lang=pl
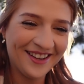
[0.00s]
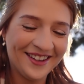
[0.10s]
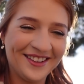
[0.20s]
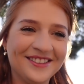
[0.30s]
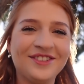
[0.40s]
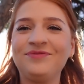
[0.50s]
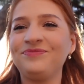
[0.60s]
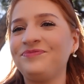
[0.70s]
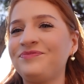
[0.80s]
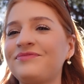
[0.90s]
Albo z
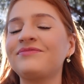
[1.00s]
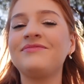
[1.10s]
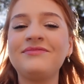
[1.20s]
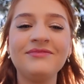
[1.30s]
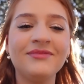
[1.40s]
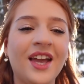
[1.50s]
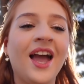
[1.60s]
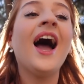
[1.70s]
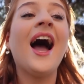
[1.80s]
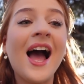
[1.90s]
nim za 35 euro.